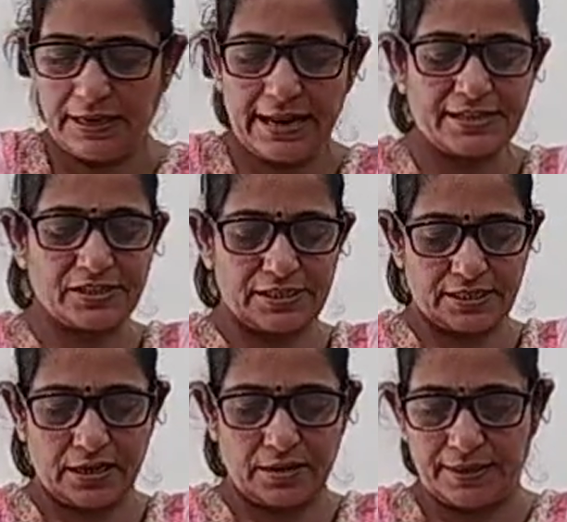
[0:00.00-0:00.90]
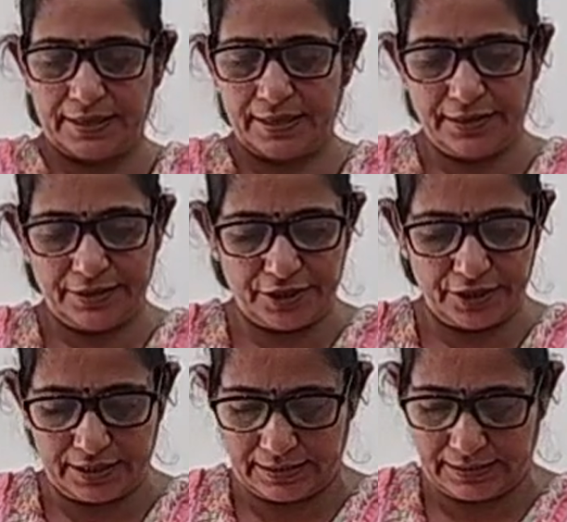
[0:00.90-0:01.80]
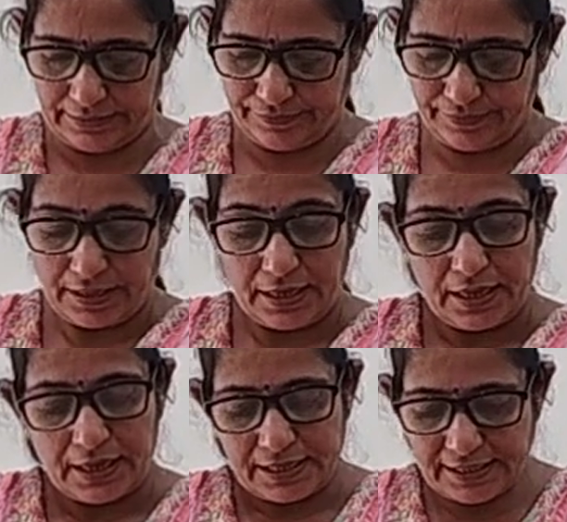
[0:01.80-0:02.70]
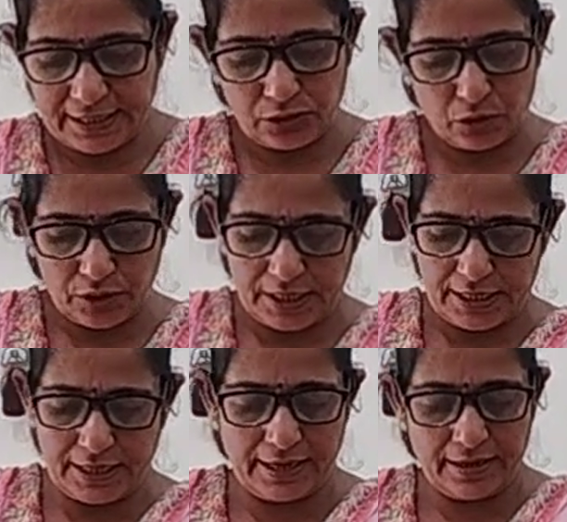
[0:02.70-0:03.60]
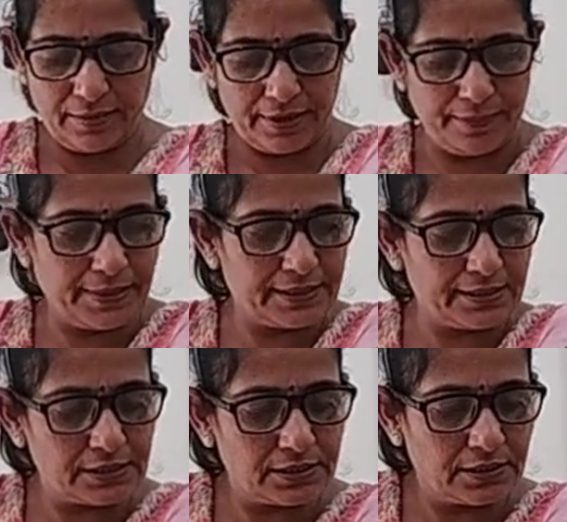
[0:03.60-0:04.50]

नेक्स्ट है इसका हमारा ग्रीन कलर इसके दो ही हैं हमारे पास